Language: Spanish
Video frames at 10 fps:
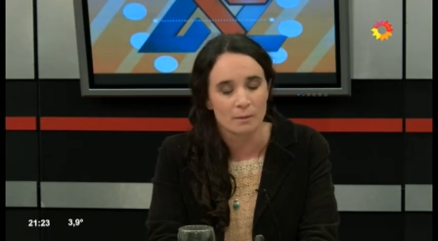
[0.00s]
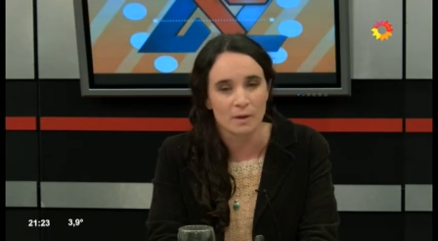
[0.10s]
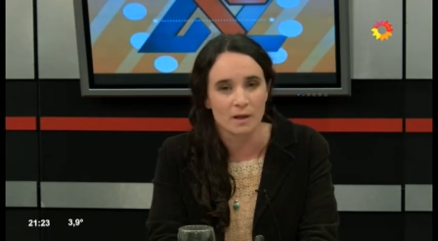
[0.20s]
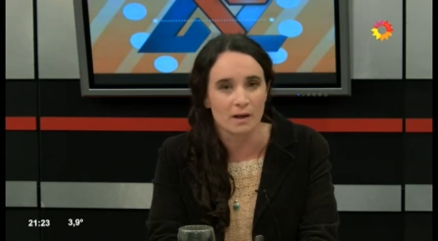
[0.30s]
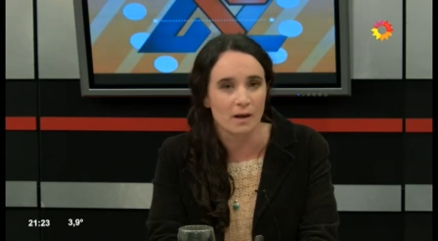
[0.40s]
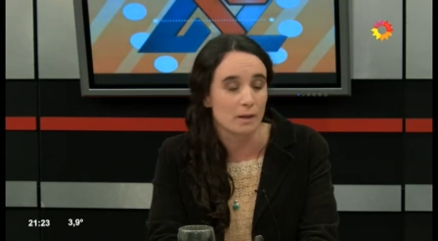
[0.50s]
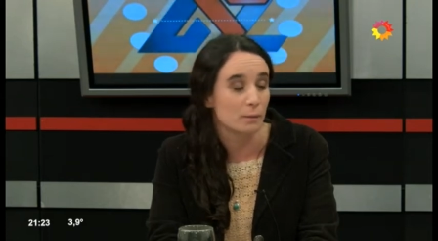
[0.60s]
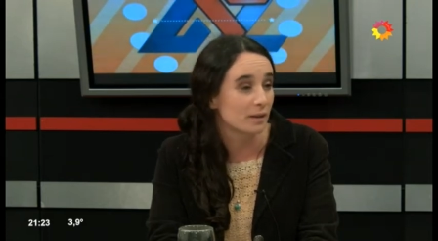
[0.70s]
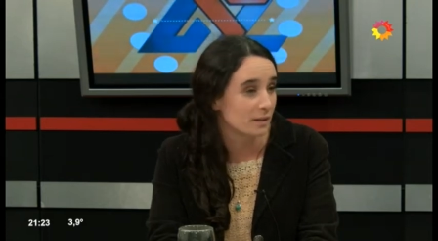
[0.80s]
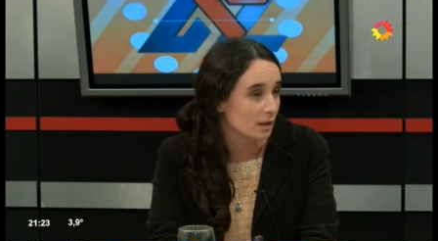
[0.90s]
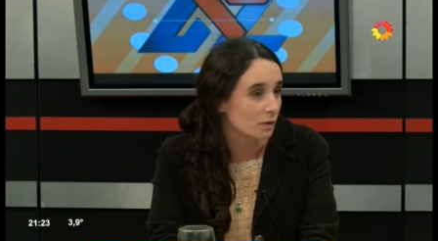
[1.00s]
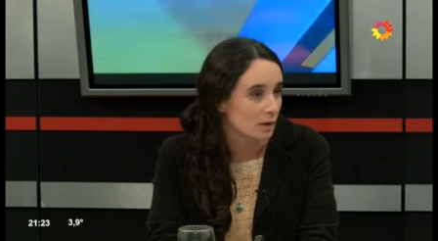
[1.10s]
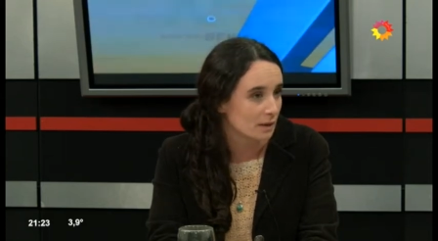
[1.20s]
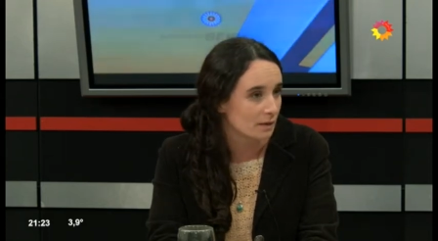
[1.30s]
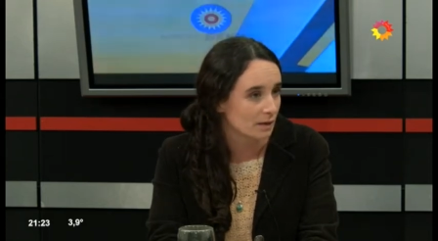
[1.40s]
viene advirtiendo
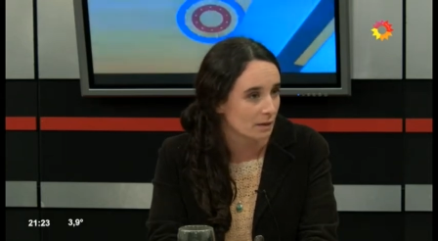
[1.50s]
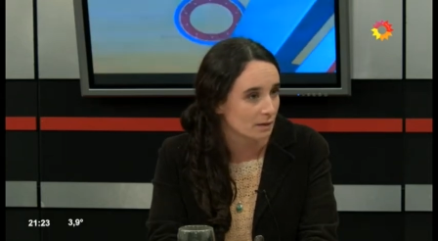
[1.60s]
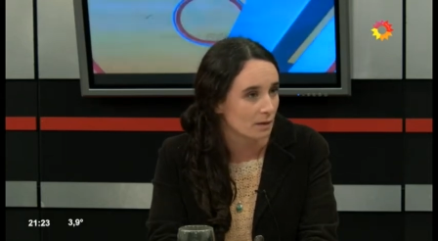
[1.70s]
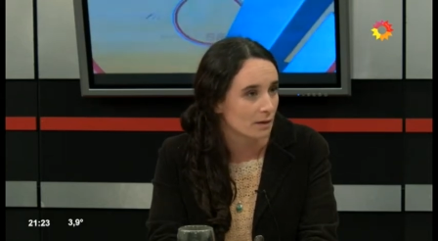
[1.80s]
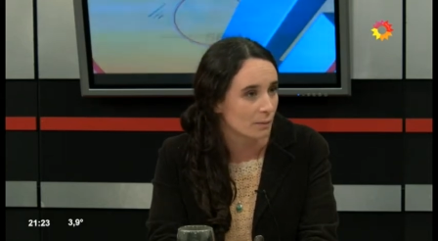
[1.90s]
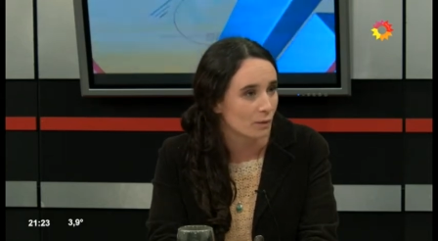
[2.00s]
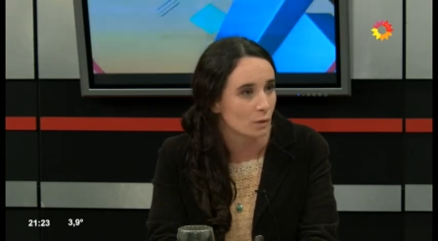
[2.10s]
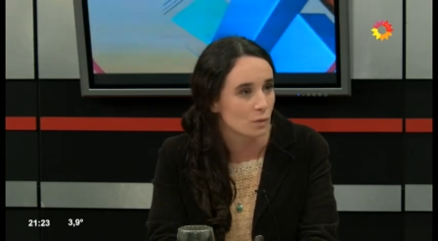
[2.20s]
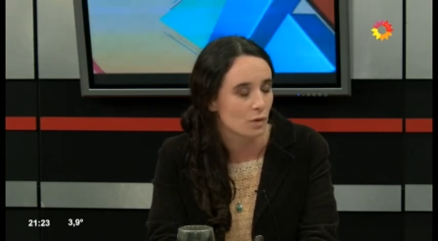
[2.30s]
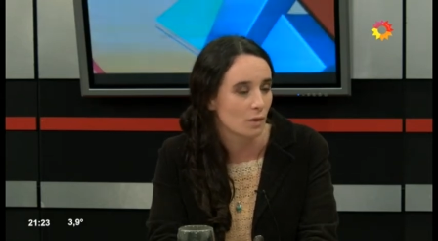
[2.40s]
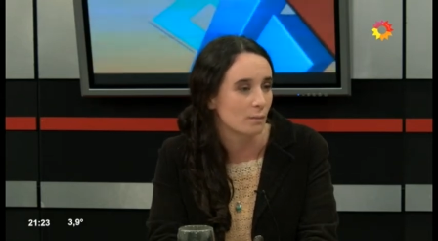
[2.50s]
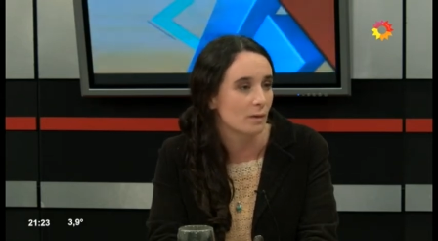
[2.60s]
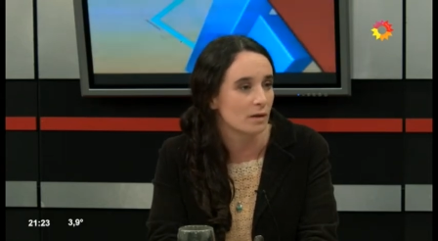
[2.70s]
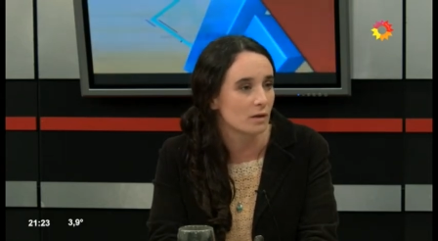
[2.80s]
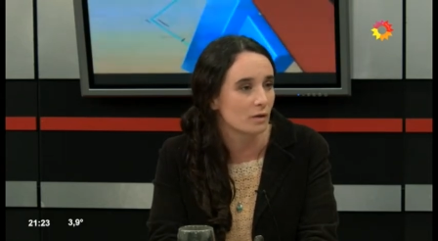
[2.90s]
al intendente, digamos, el uso
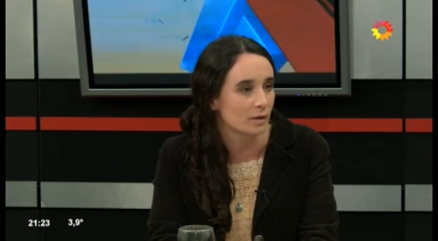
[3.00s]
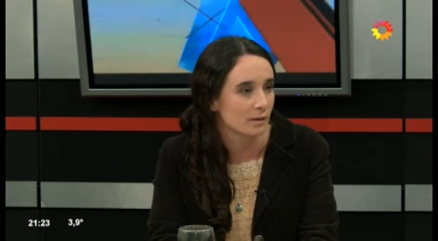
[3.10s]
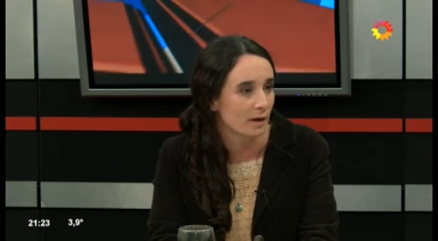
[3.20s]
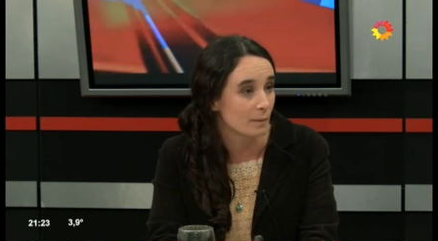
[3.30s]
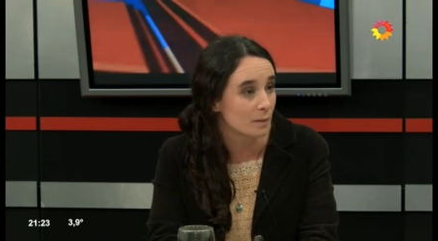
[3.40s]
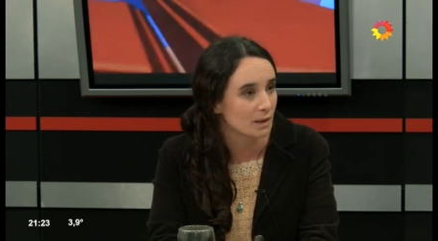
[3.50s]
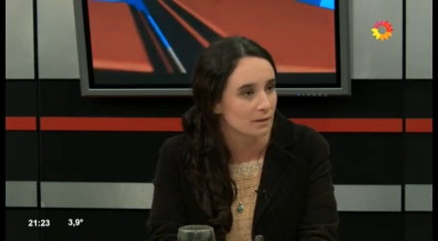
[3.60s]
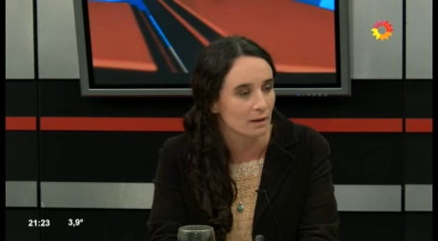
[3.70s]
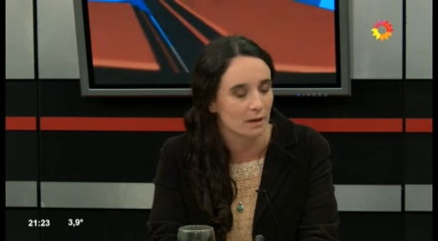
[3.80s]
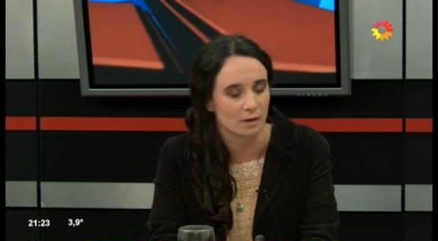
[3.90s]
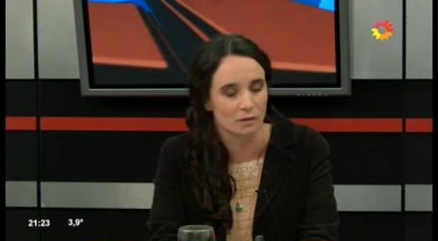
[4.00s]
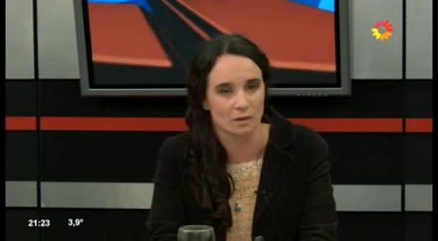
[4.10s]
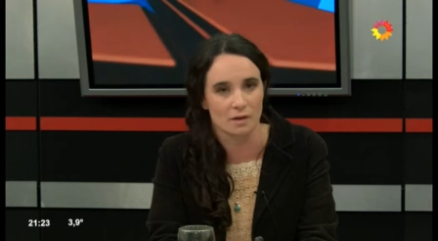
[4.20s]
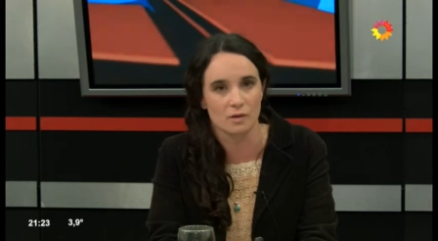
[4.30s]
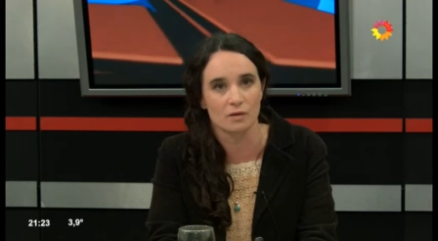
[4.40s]
desmedido de esta herramienta, la
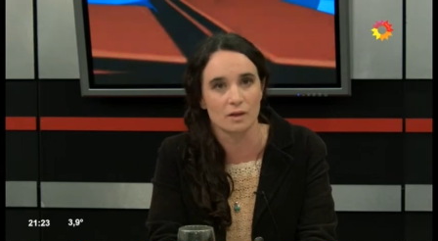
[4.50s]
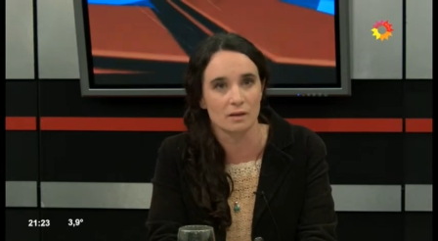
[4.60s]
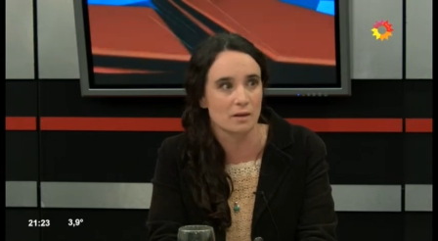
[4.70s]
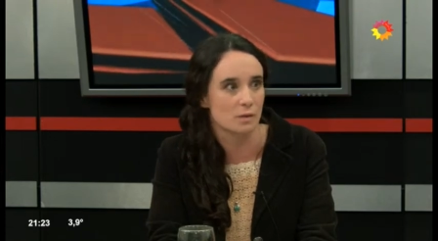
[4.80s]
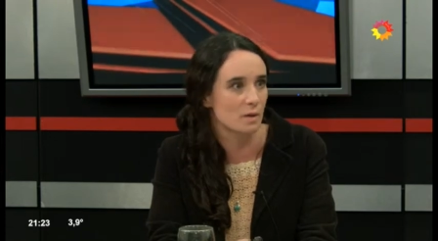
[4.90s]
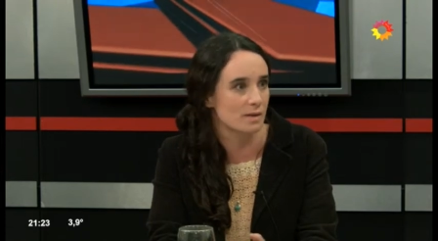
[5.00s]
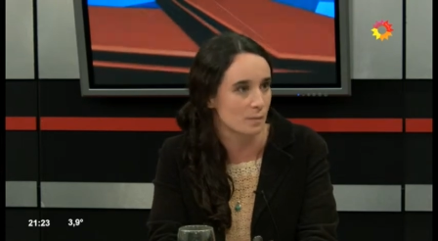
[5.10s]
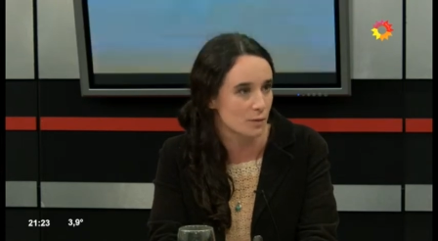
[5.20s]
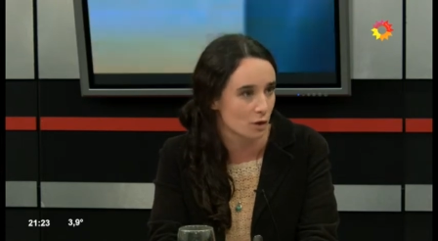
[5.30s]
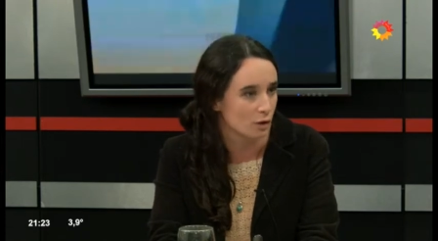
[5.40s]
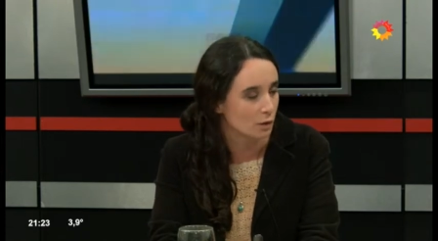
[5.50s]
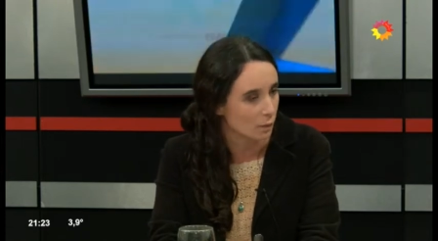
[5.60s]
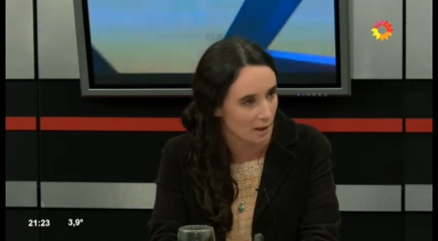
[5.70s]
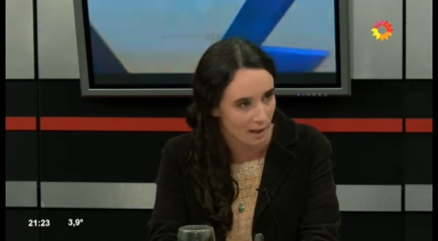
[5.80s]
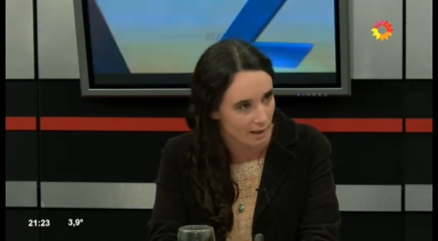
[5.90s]
contratación directa es una excepción y
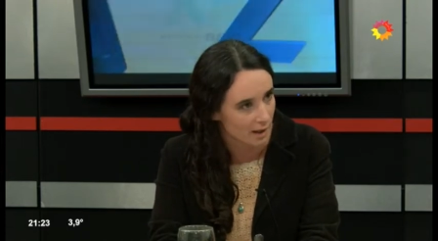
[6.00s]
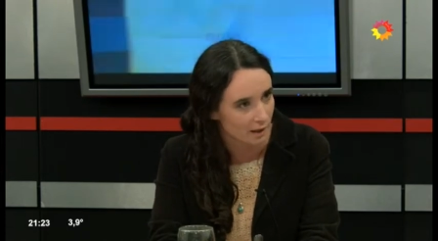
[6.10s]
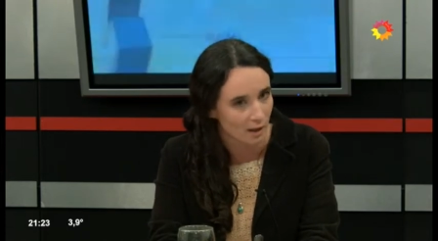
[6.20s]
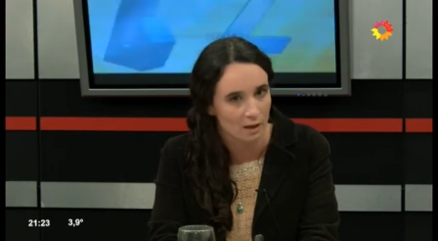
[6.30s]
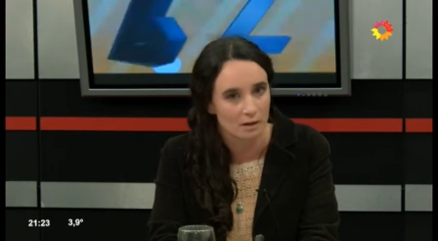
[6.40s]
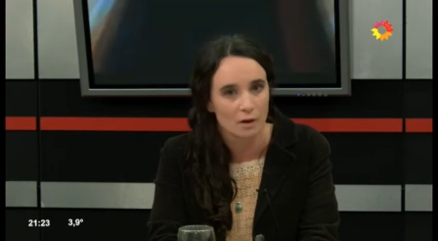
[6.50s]
no es la regla,